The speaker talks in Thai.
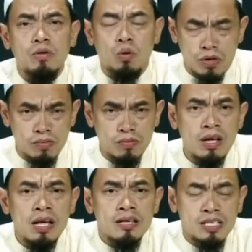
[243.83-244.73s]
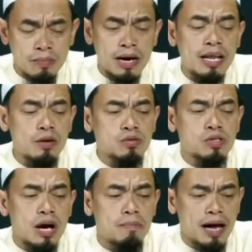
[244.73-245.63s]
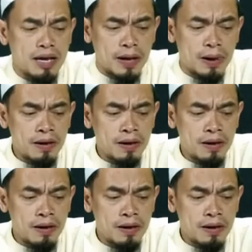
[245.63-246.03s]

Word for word: คนสมัยในยุคซอฮาบะห์เนี่ย